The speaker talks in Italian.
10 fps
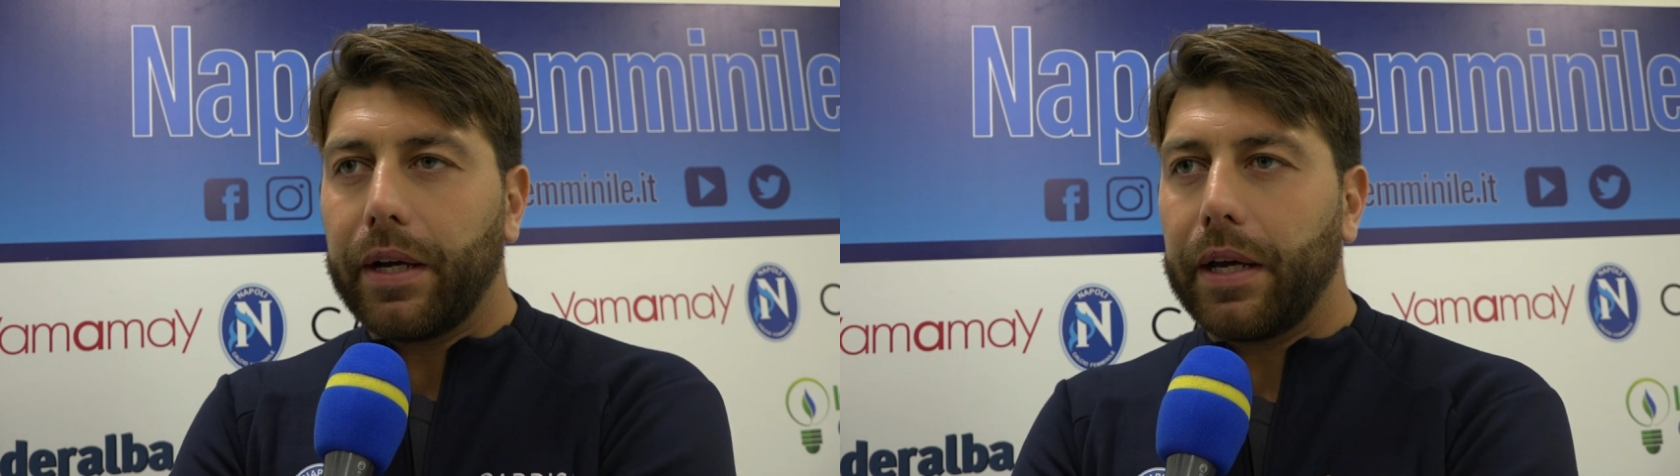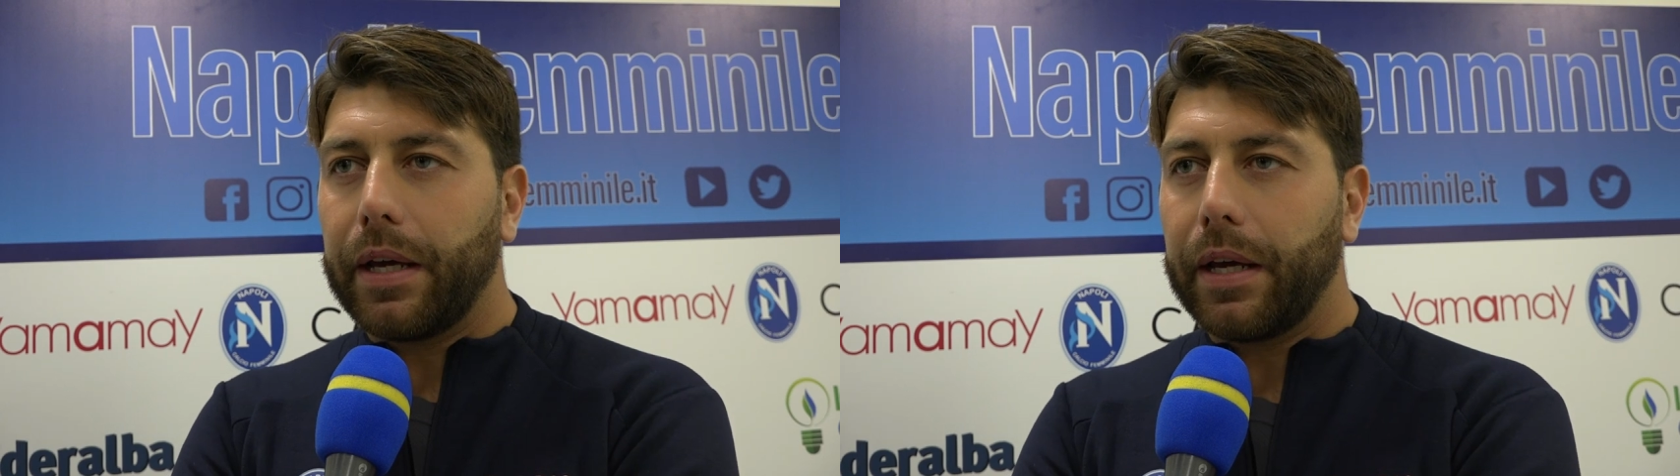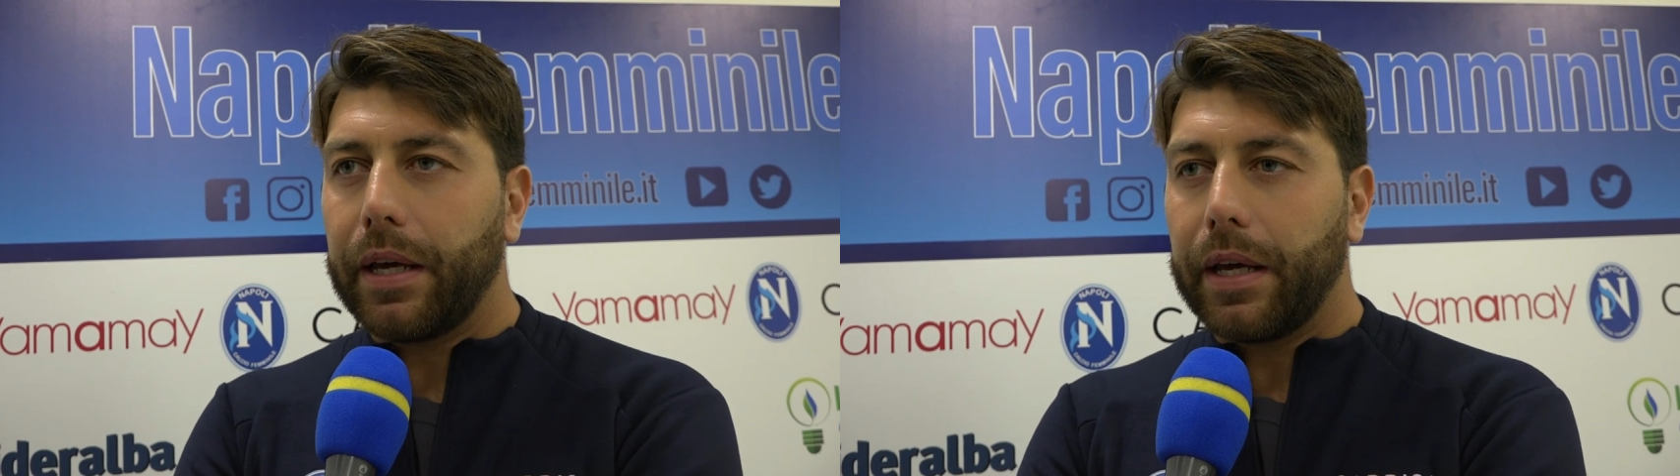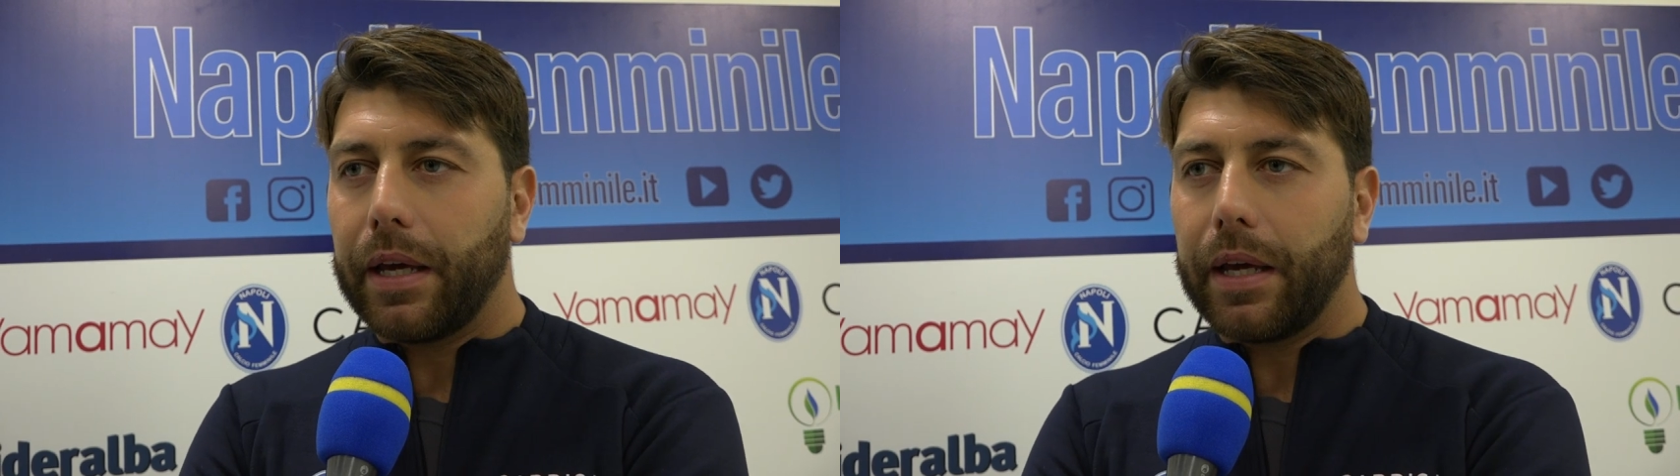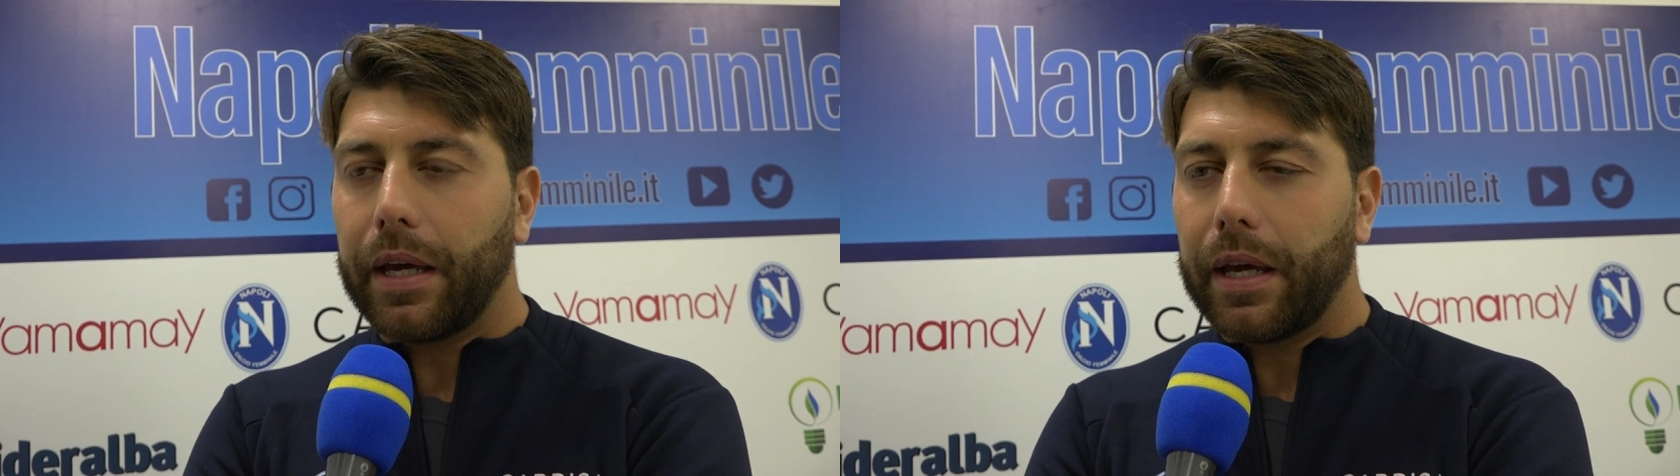
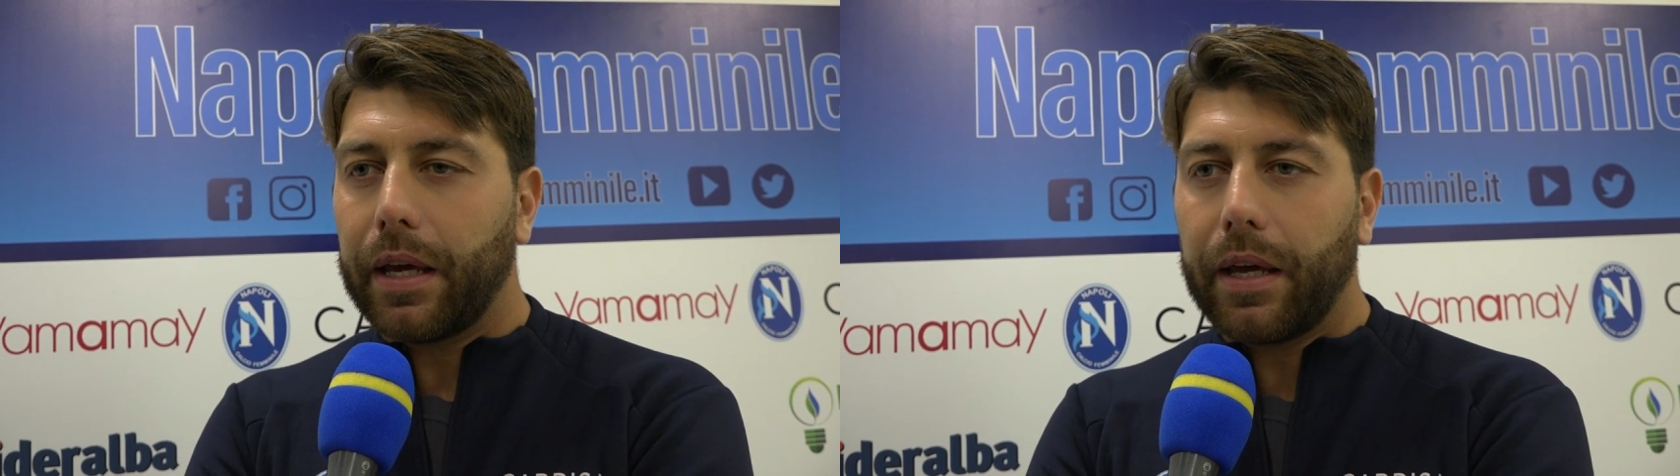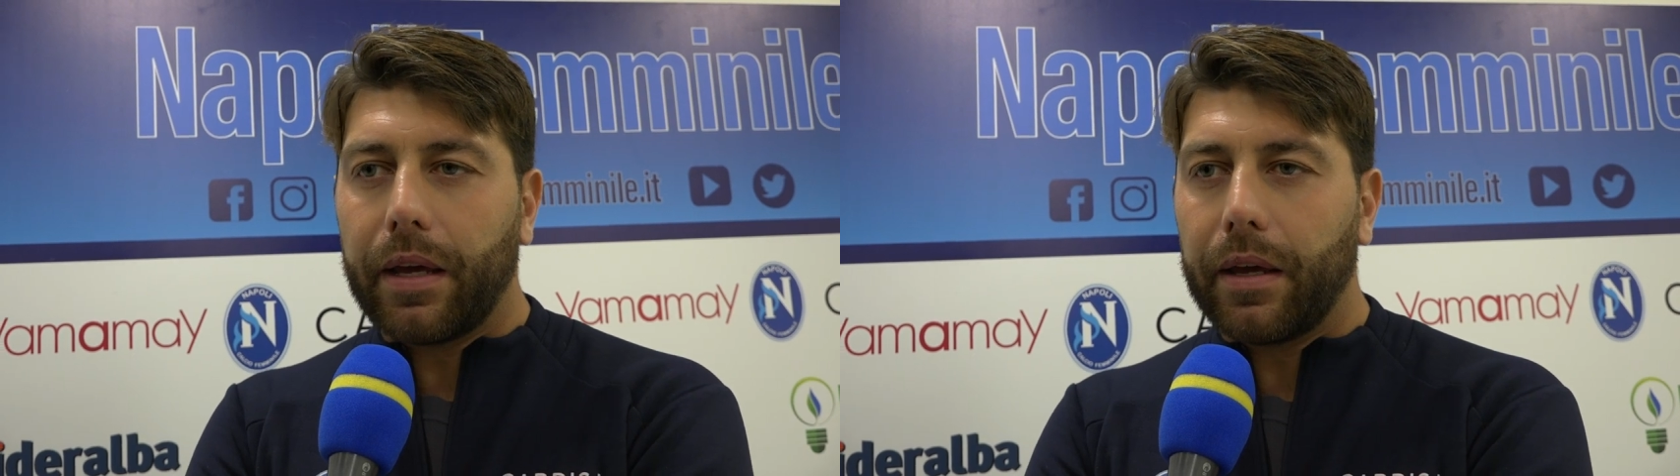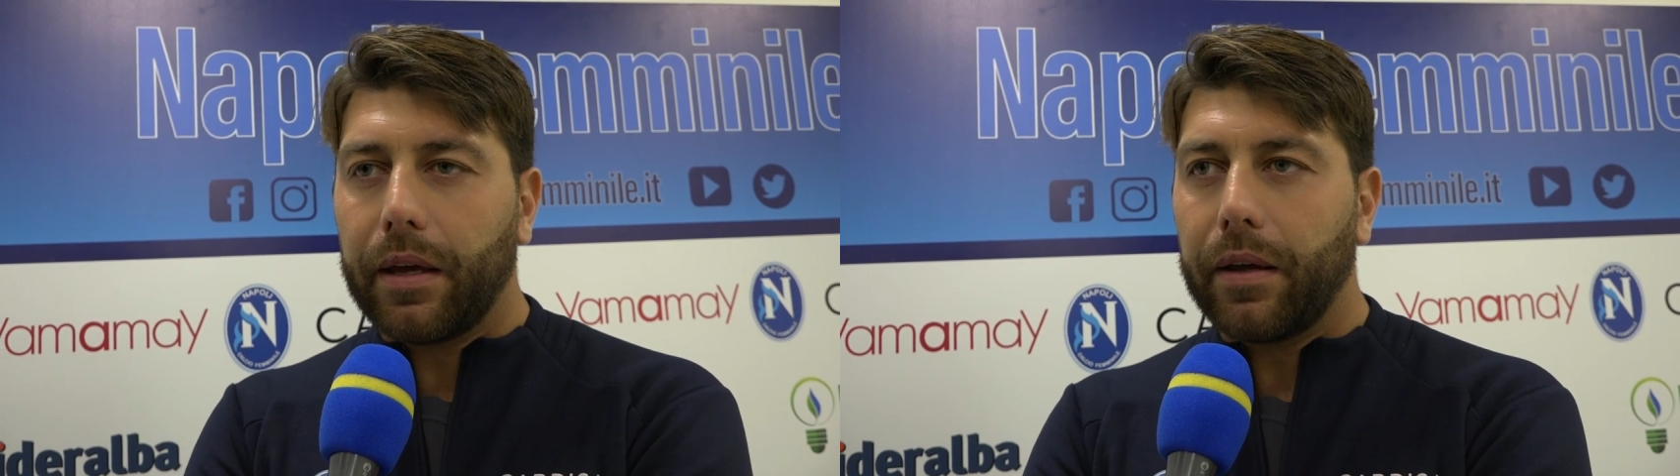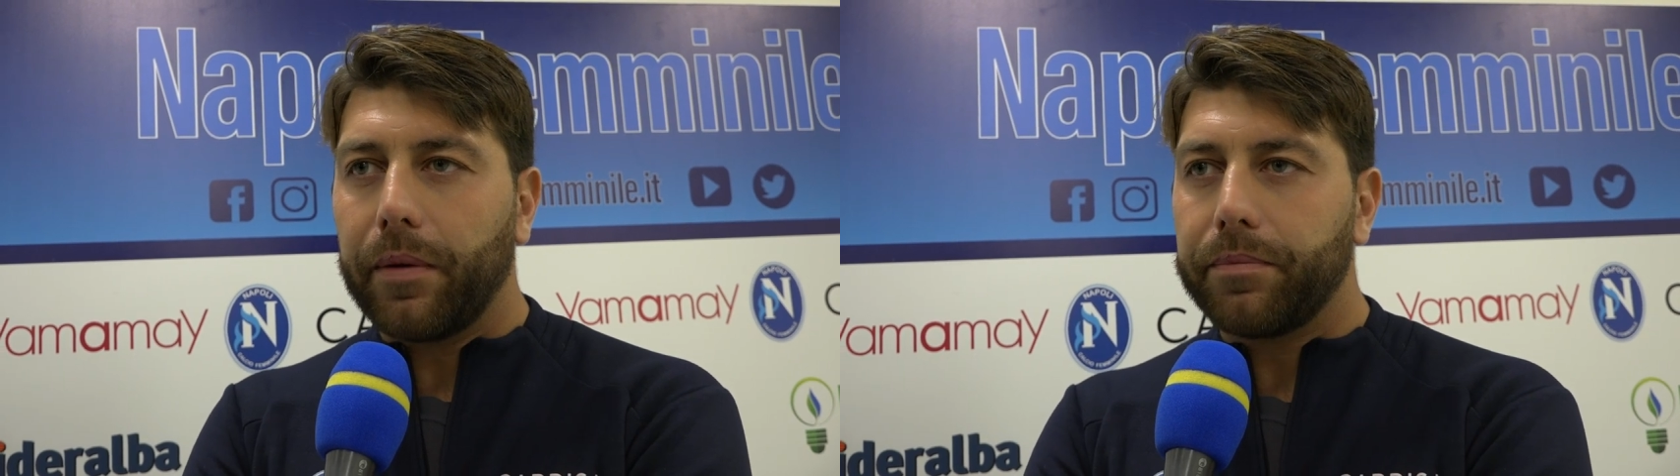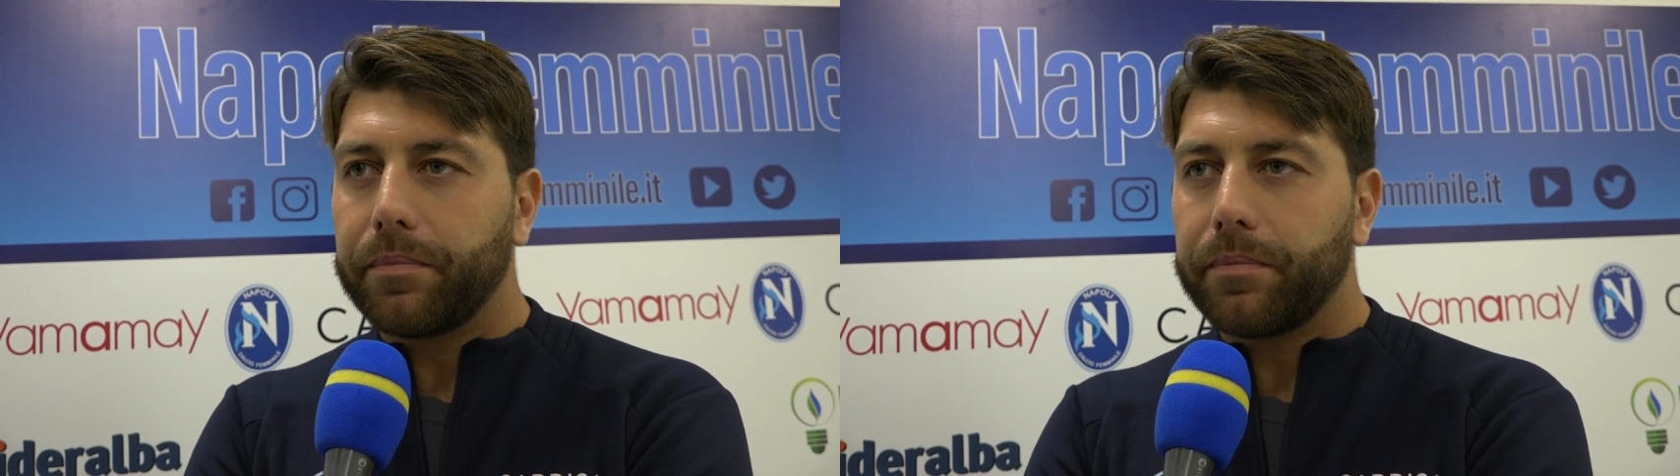eh,